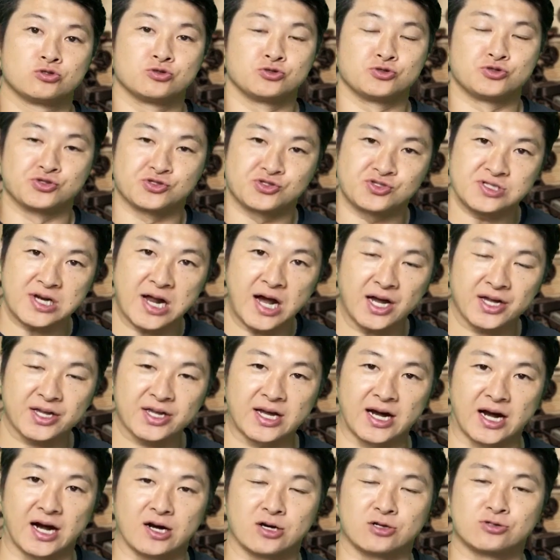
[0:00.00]
ふくらはぎ
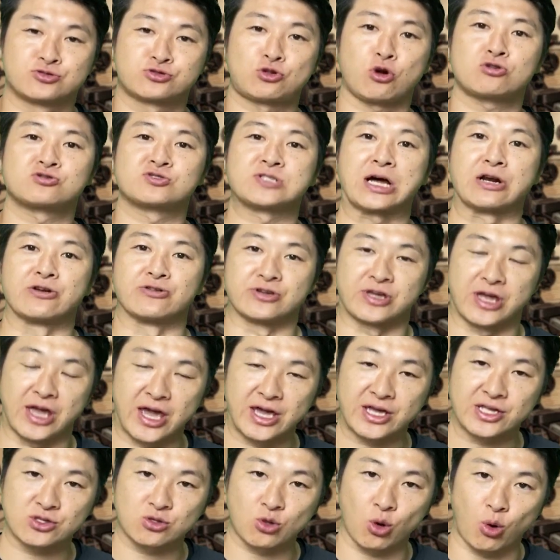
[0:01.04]
が太くなる原
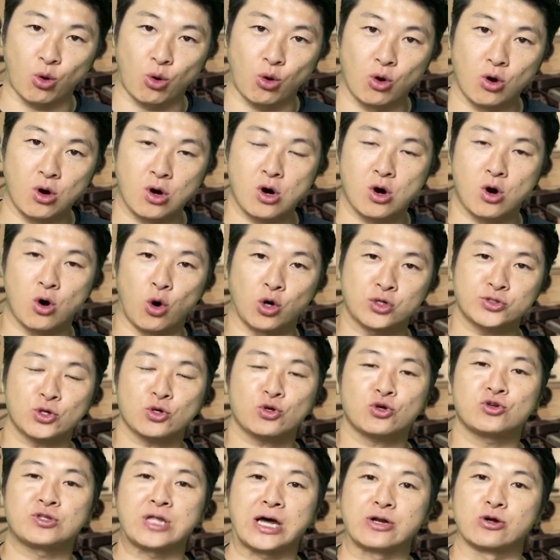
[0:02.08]
因と細
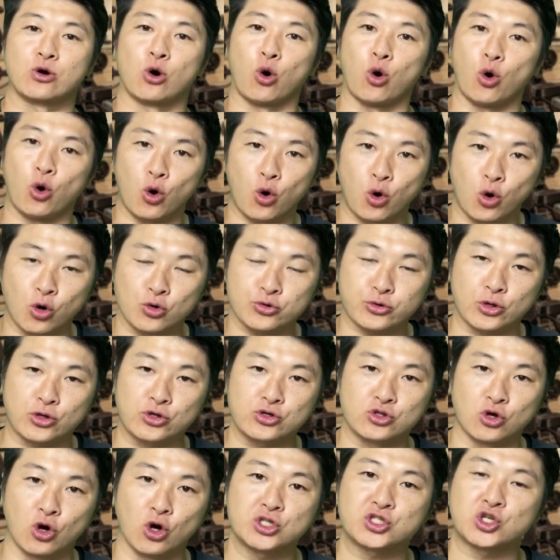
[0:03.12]
くなる方法とい
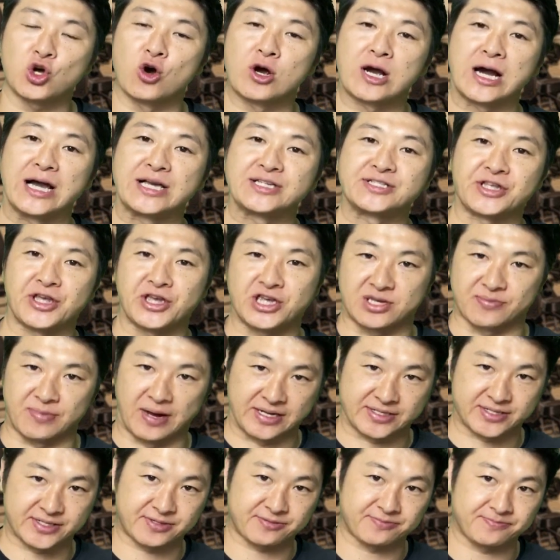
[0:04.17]
うのを紹介していき
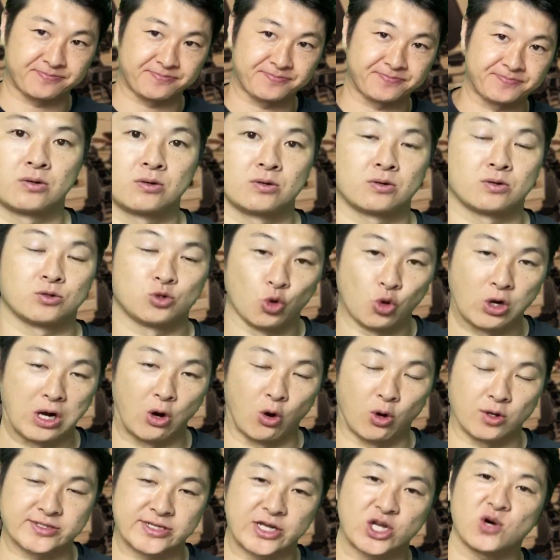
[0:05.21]
ます。動画
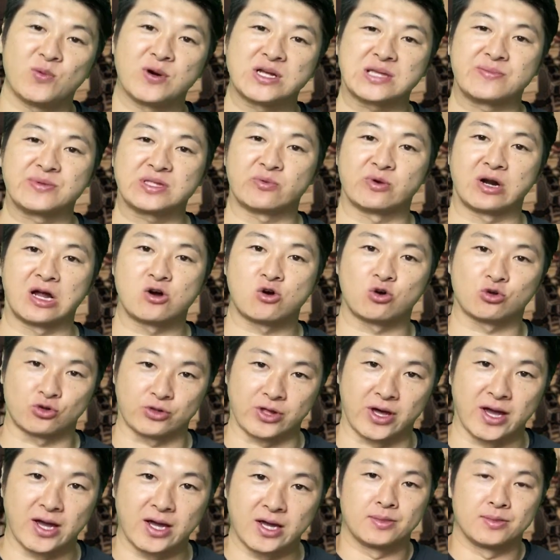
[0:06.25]
を最後まで見てもらうこと
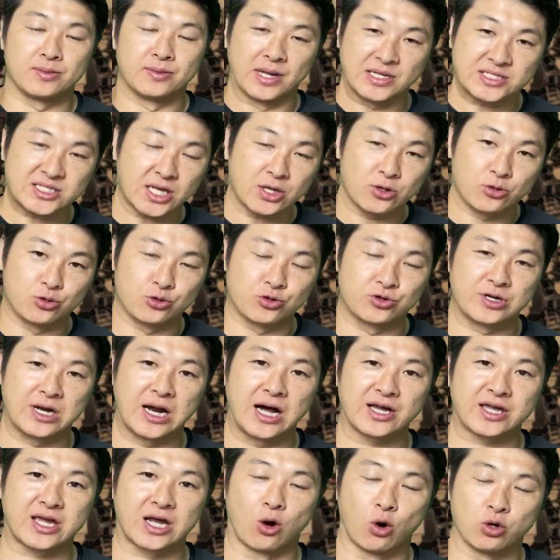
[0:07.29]
で、なぜふくら
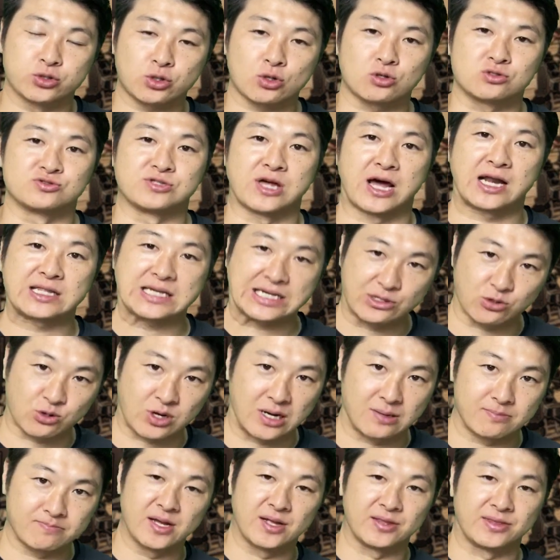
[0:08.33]
はぎが細くならないの
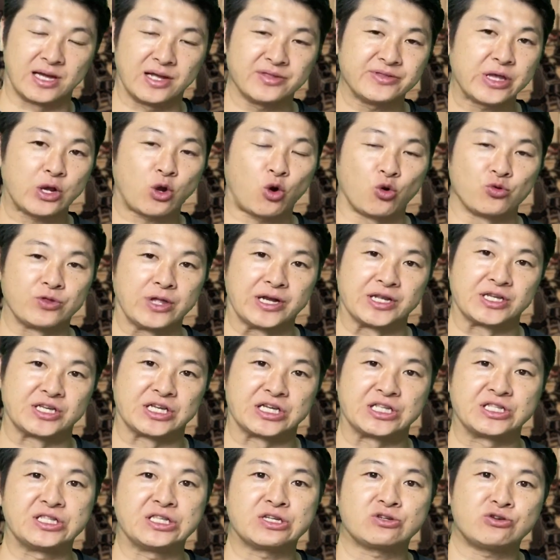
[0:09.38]
か、なんでこんなに
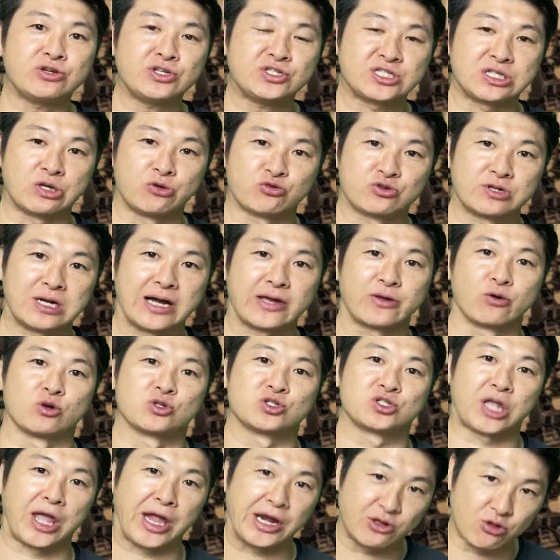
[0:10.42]
筋肉質なふくらはぎを
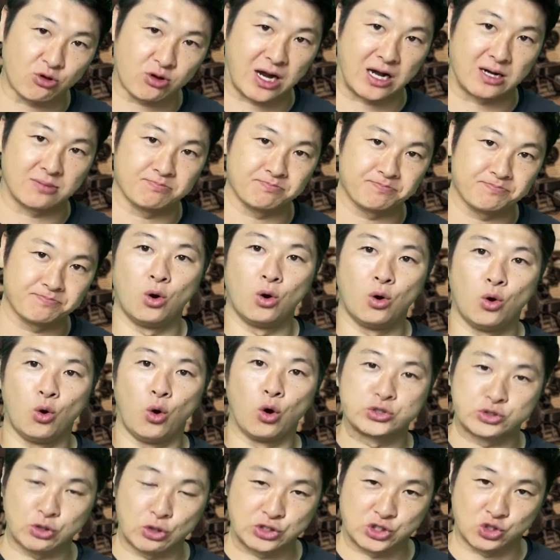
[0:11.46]
しているのか、
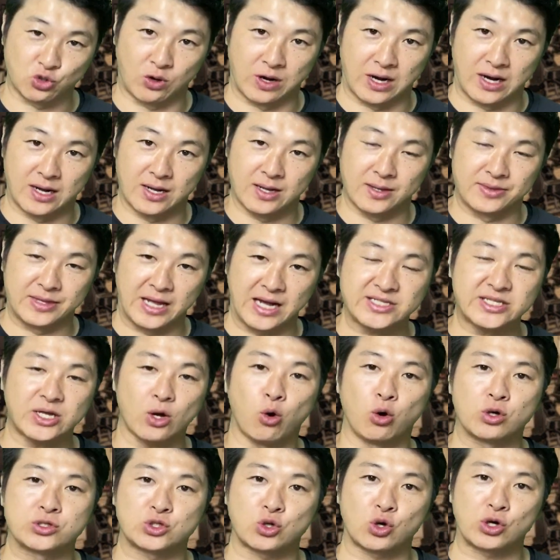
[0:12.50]
細い人はなぜ
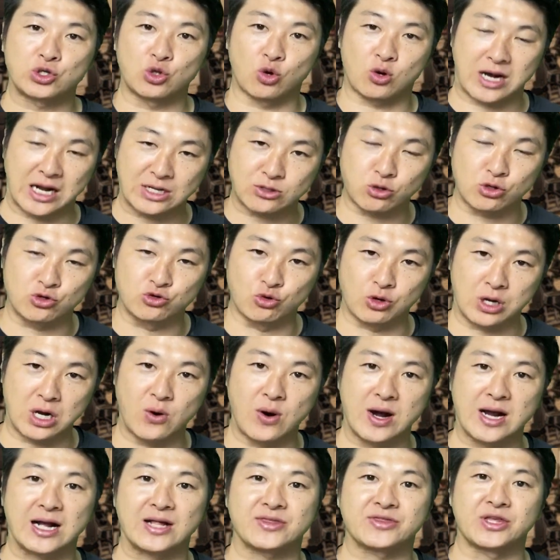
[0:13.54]
細いのかというのが
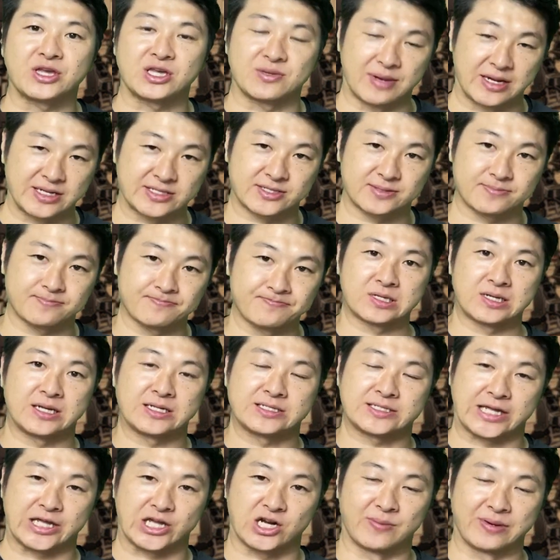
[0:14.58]
分かってきます。
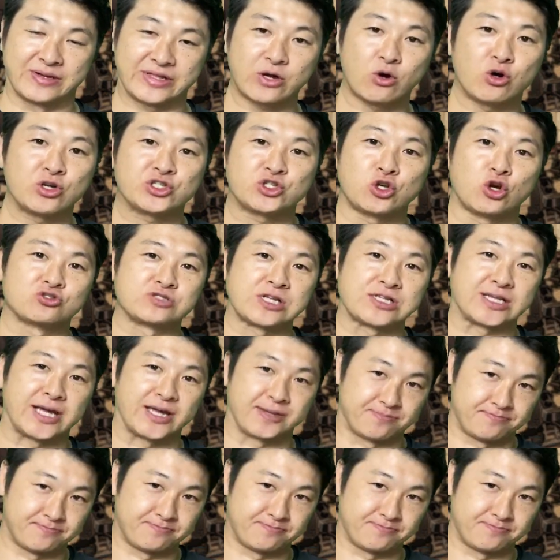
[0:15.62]
最後までご視聴ください。